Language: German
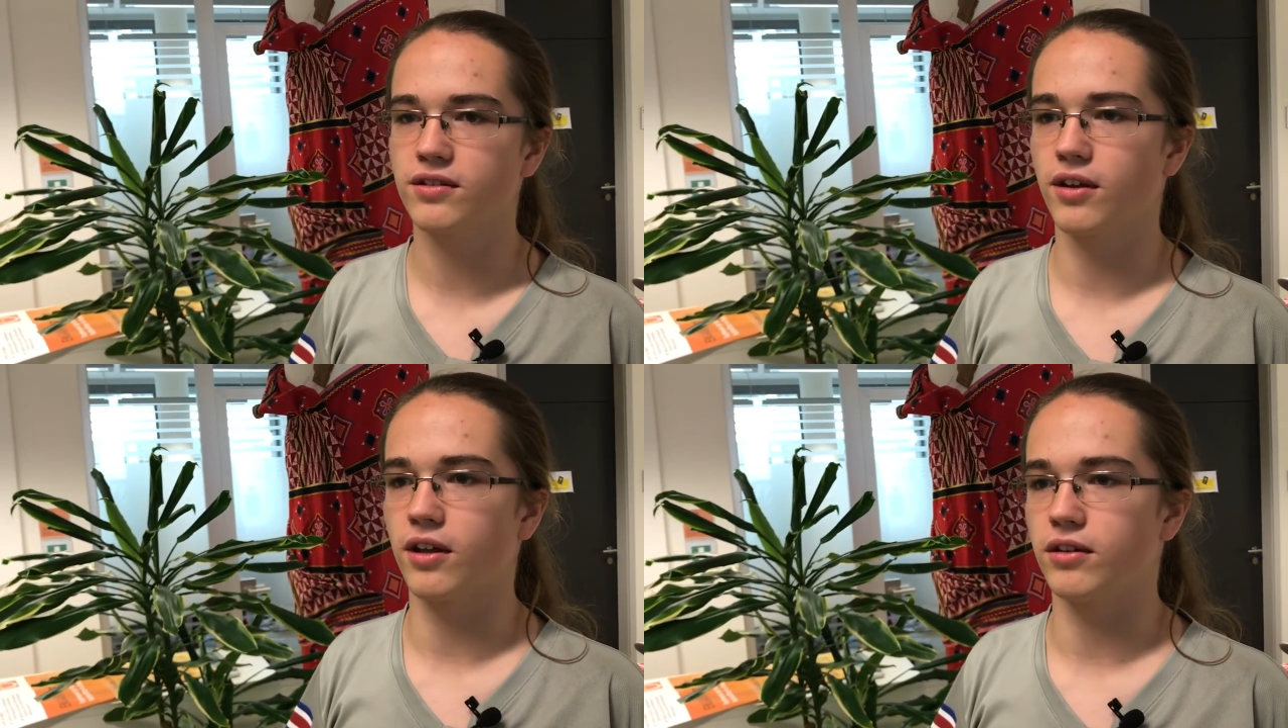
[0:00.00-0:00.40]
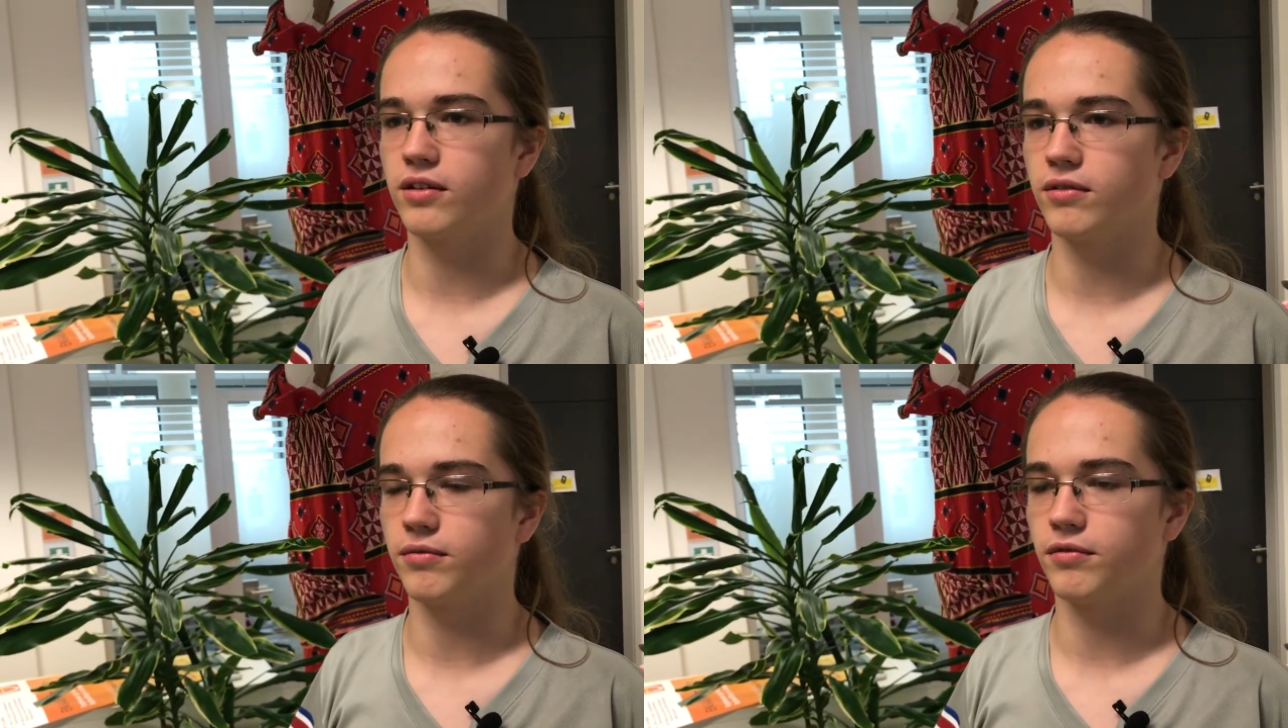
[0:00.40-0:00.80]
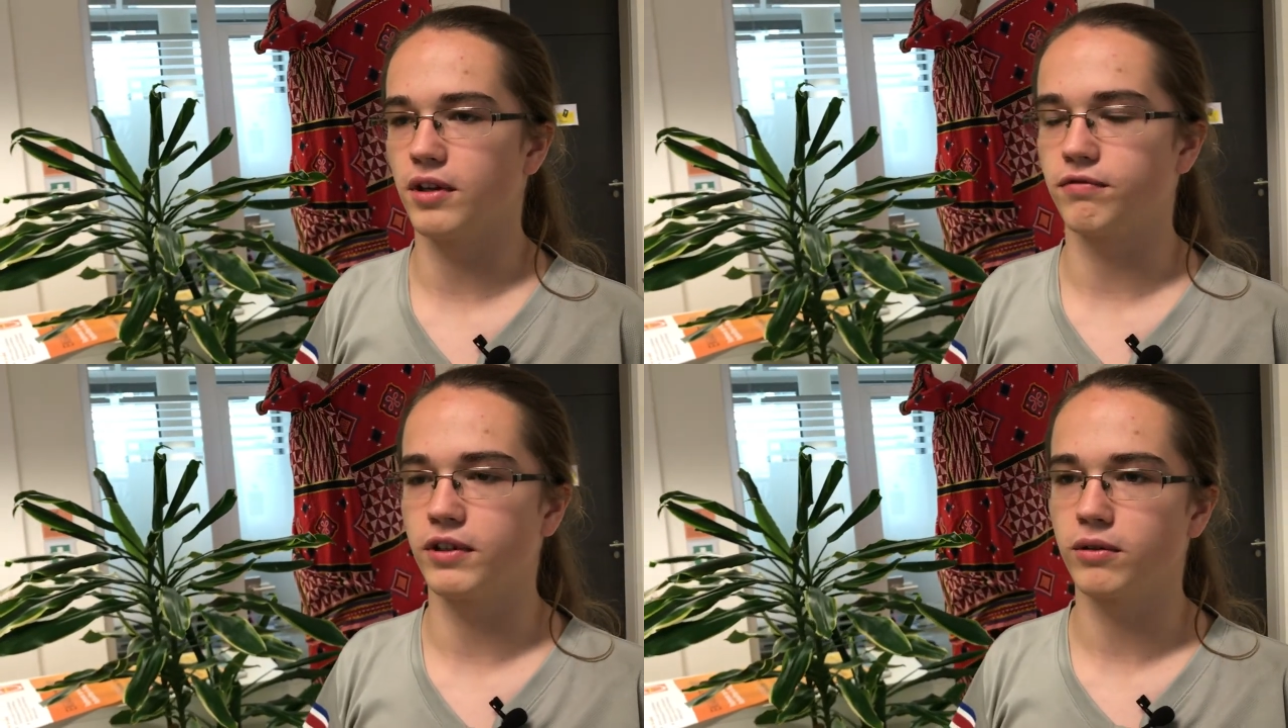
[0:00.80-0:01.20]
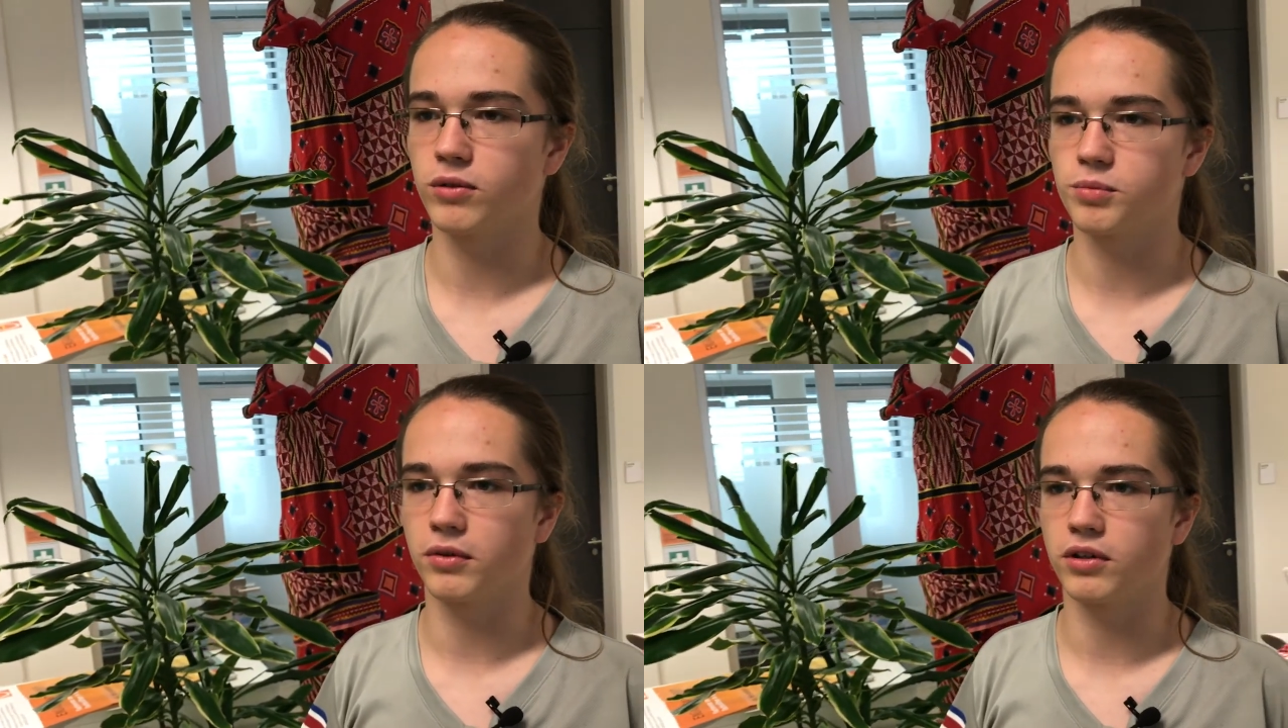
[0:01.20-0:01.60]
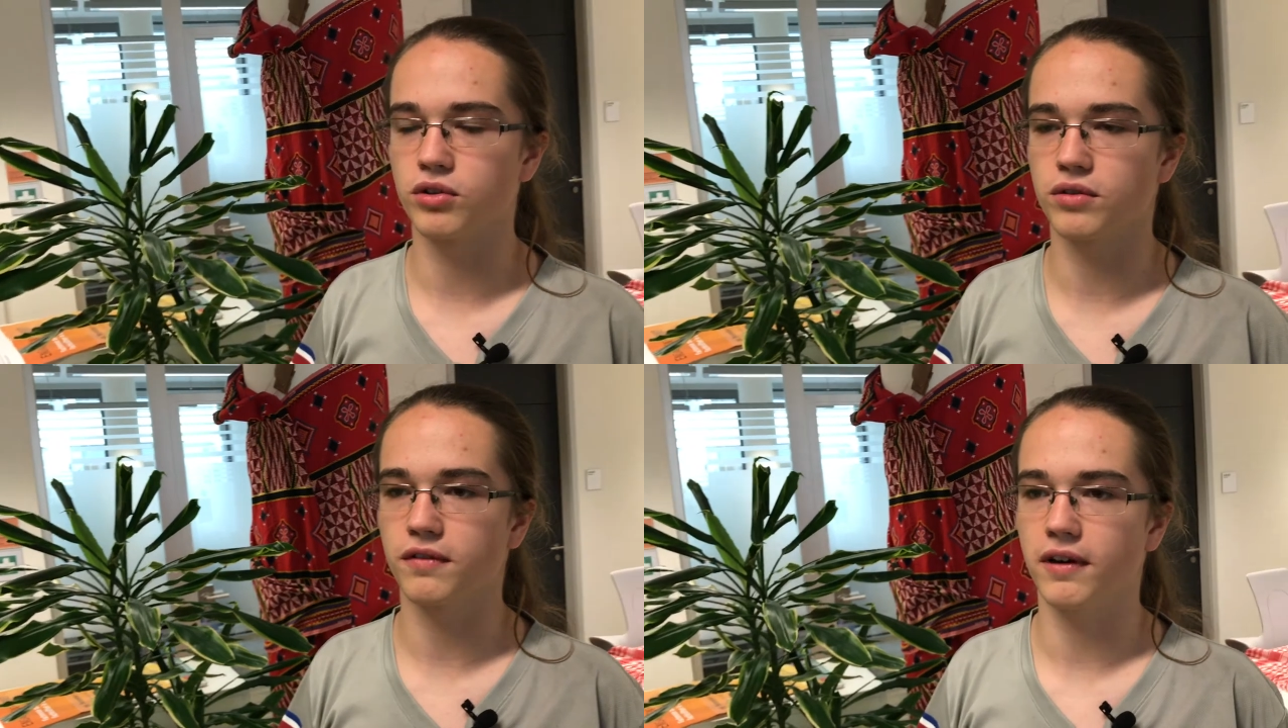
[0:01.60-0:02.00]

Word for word: einen entwicklungspolitischen